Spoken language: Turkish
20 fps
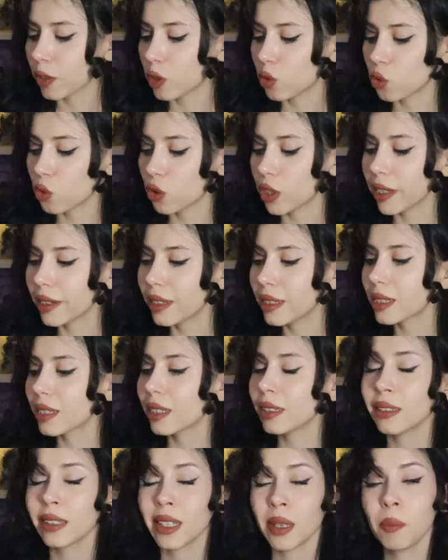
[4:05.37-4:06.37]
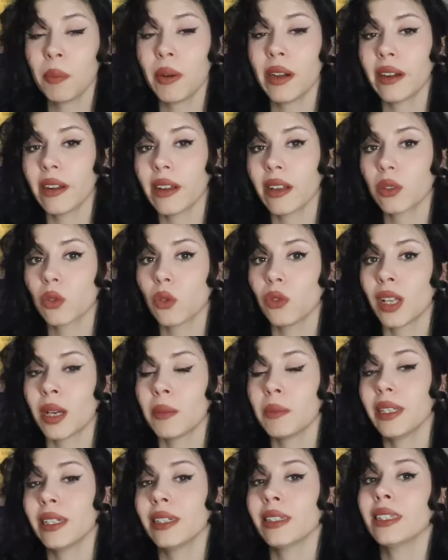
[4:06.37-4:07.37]
Sürrealistlerin en parlak
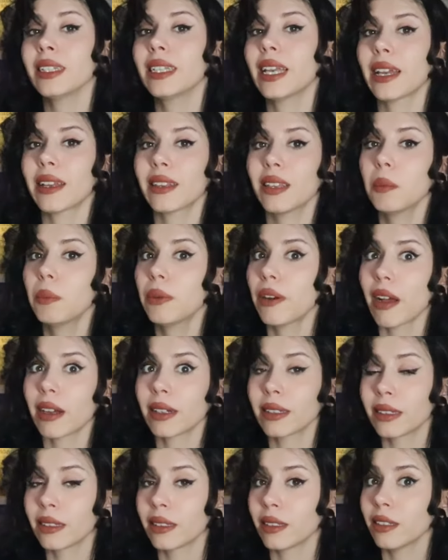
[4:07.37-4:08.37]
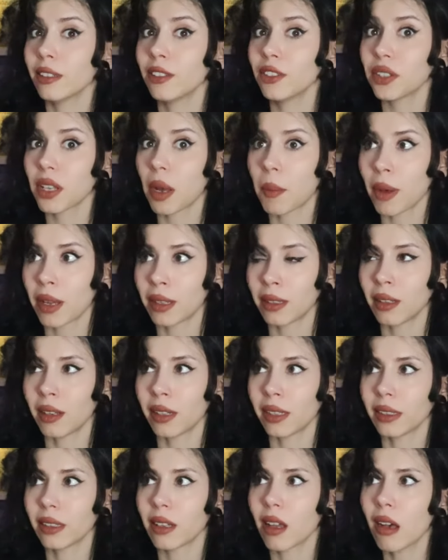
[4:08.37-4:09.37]
dönemlerini geride bıraktıkları
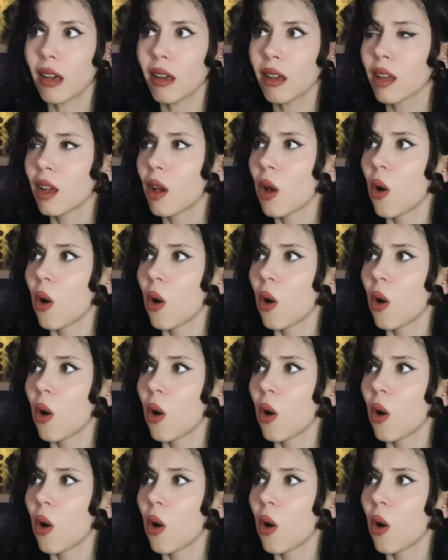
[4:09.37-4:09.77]
zamanlarda